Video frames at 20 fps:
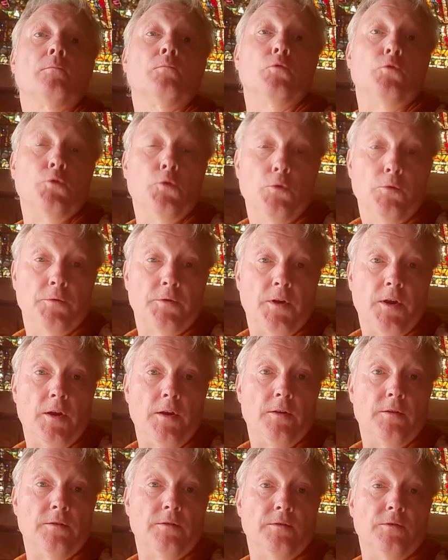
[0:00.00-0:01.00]
Pour
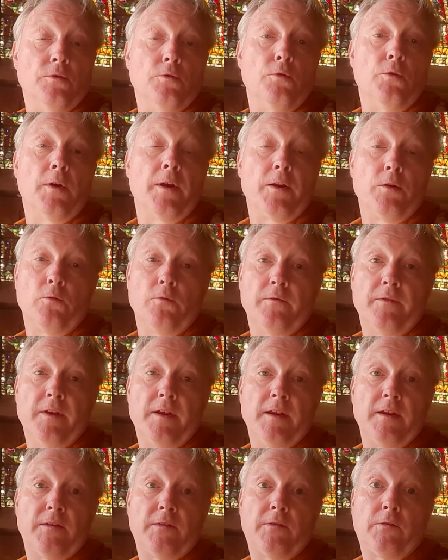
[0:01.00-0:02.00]
d'autres, le rayon
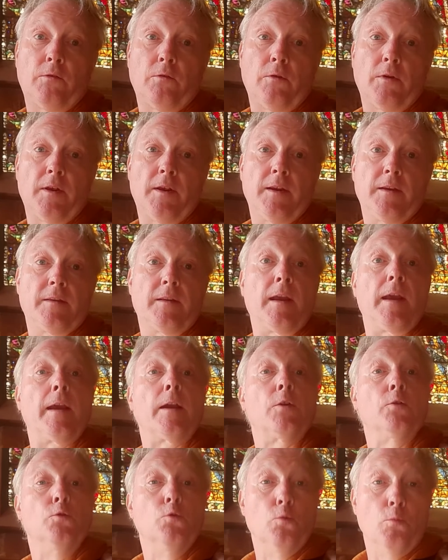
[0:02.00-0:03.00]
vert serait
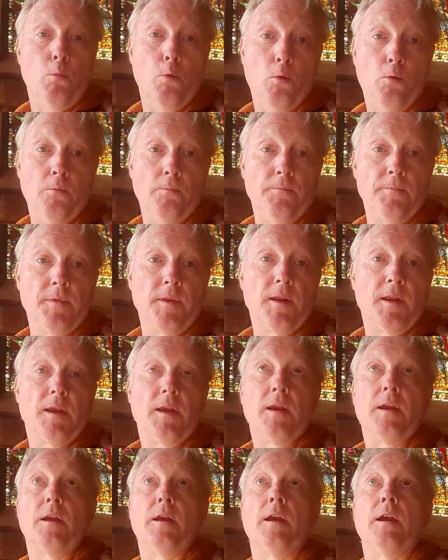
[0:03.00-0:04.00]
un gnomo,
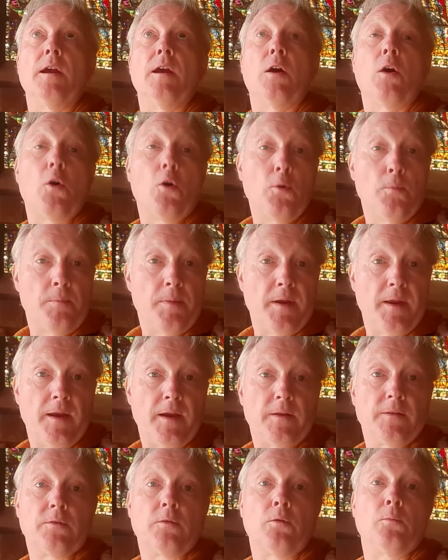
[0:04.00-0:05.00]
un
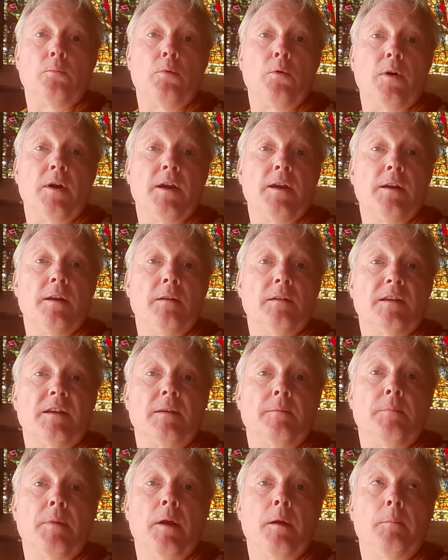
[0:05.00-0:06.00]
repère temporel
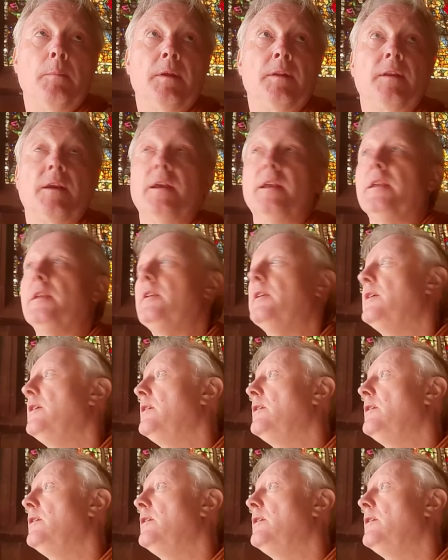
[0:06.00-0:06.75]
qui permettrait